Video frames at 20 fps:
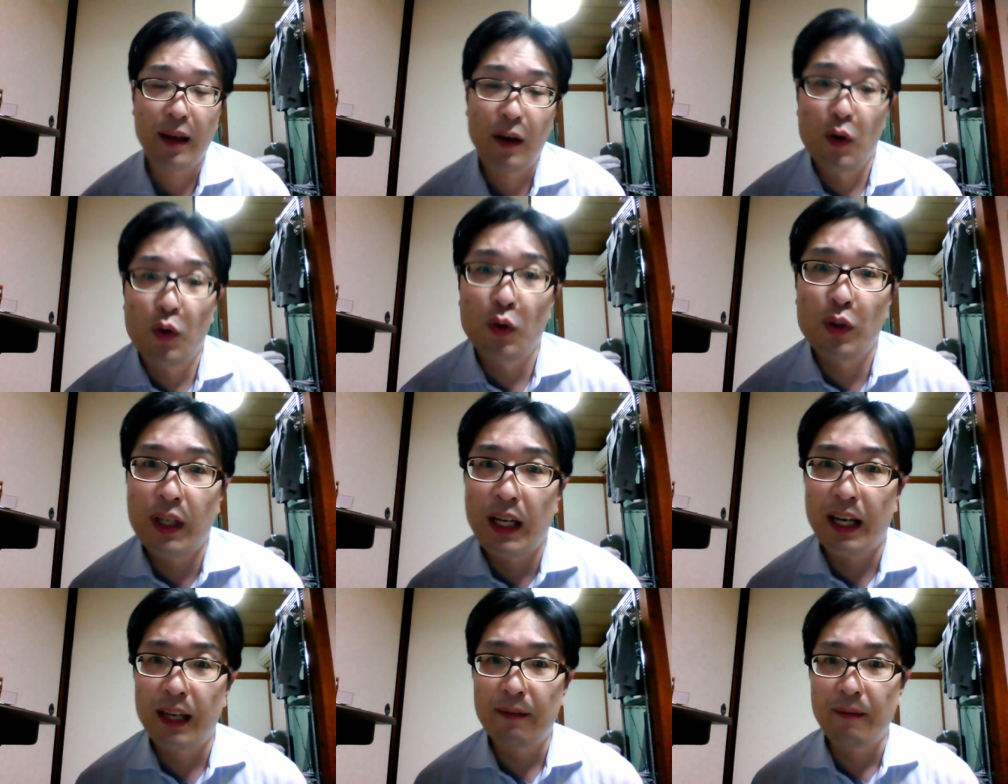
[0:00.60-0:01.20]

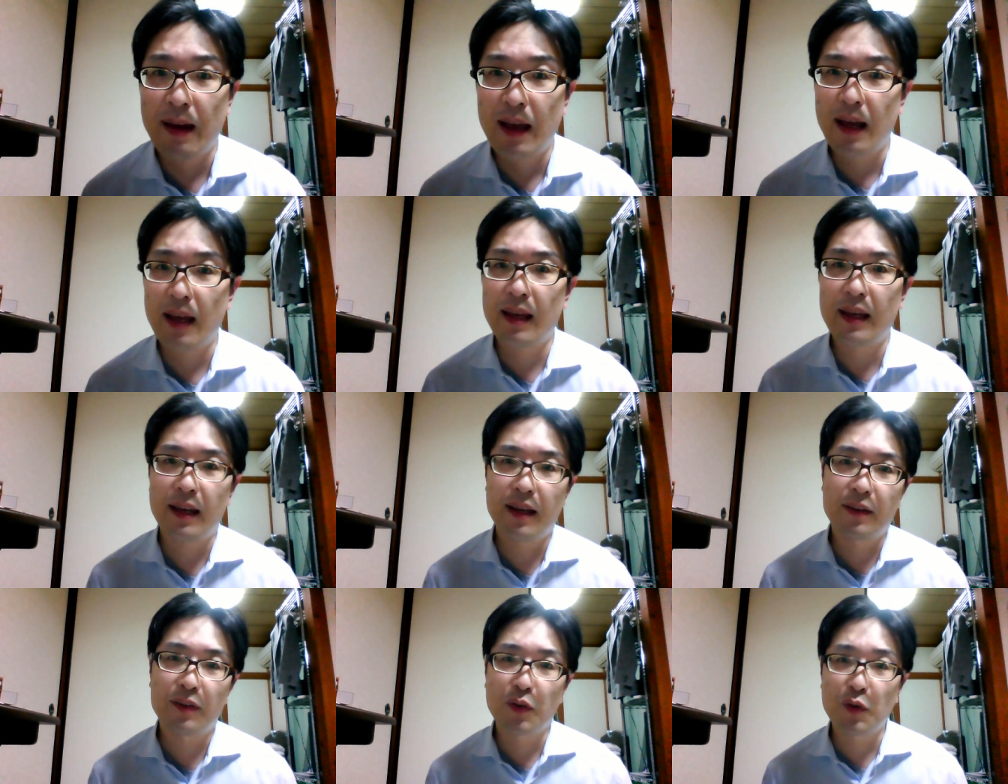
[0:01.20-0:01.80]
今回は
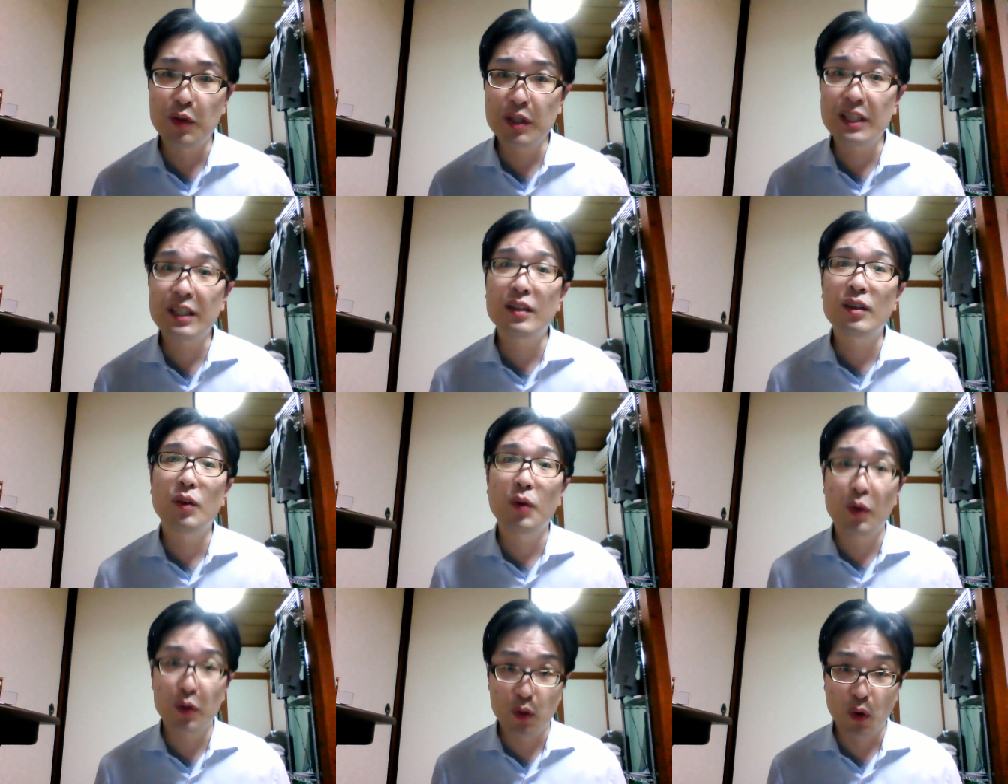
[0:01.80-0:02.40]
損
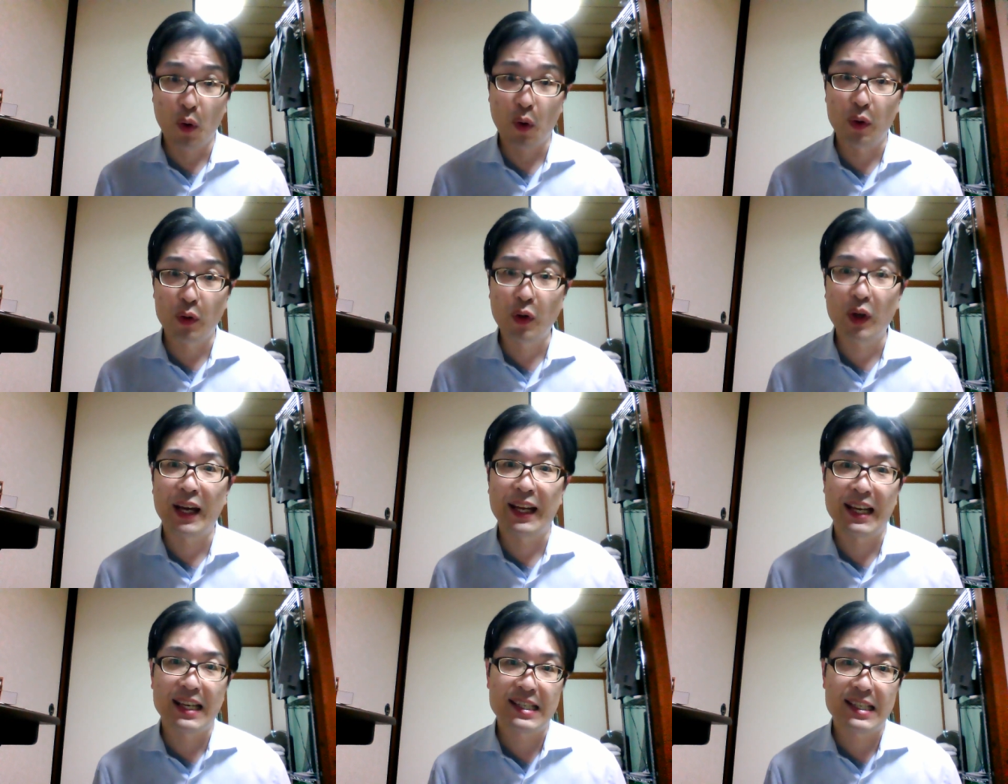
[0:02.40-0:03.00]
失保障の
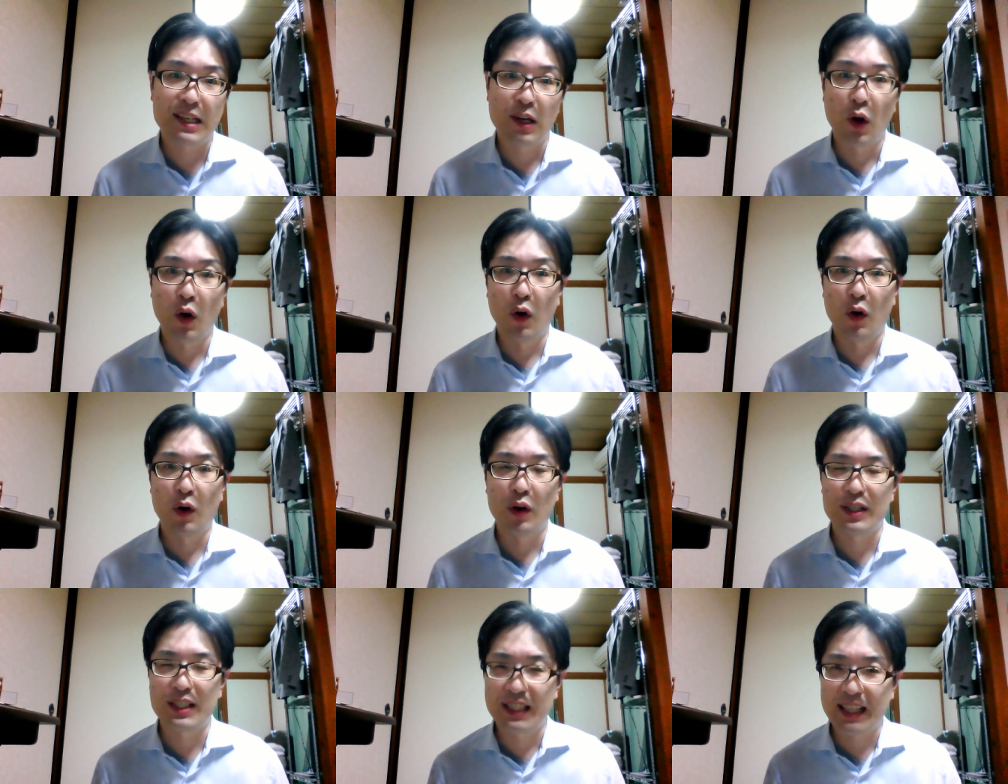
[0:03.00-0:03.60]
話
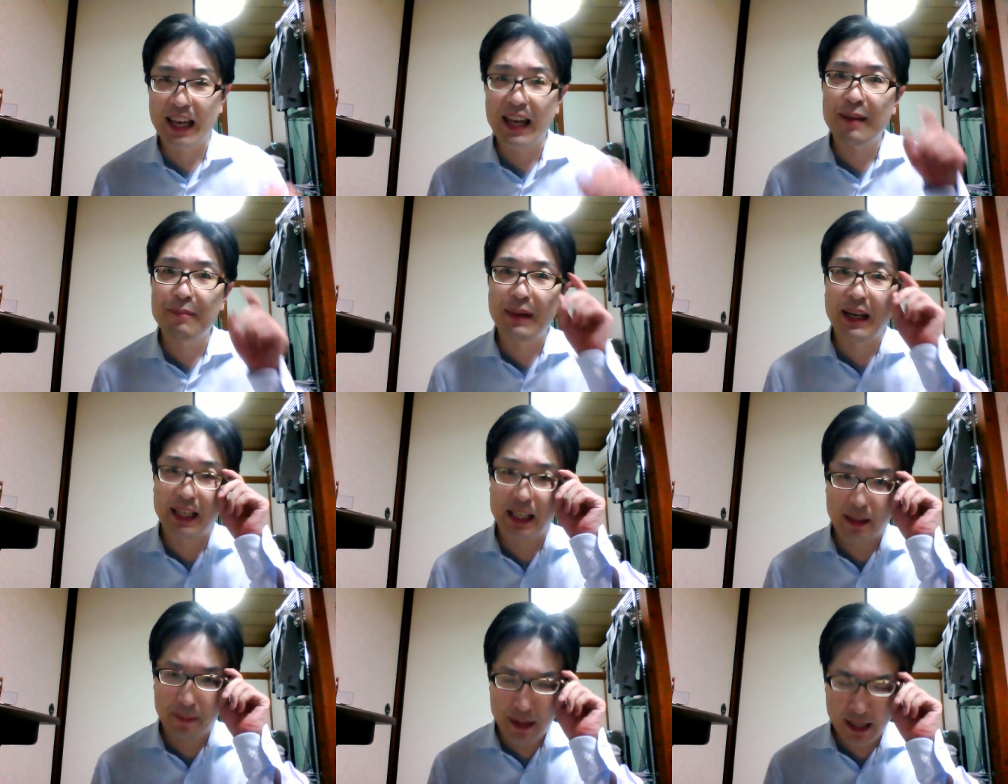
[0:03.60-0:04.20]
をして
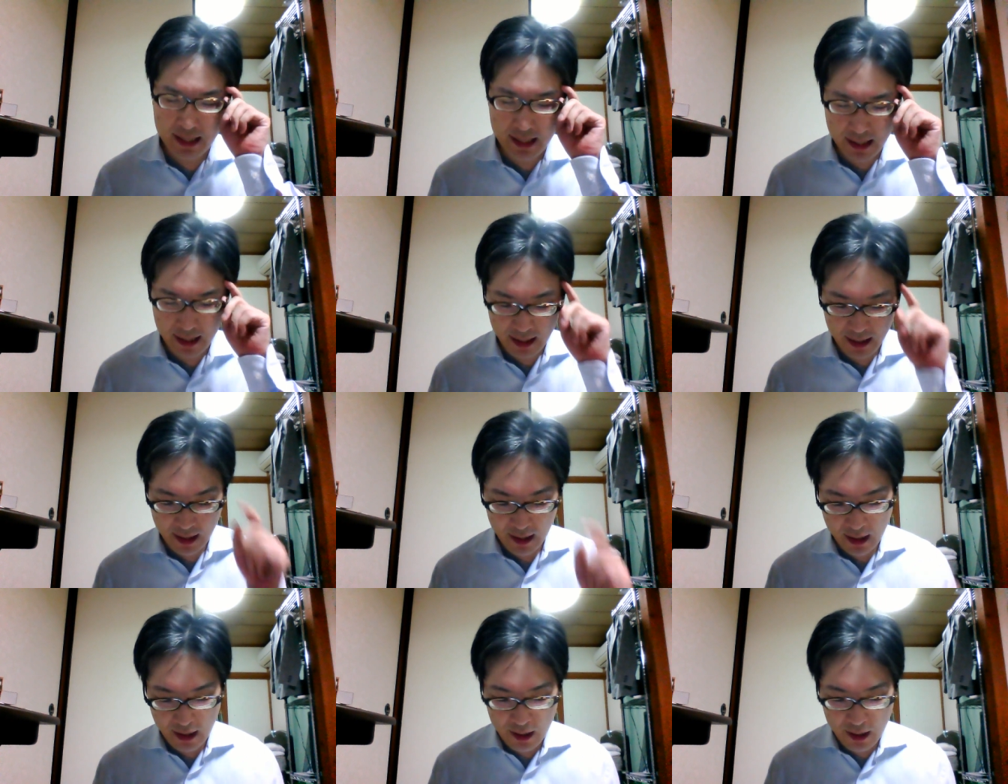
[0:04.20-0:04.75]
まいります。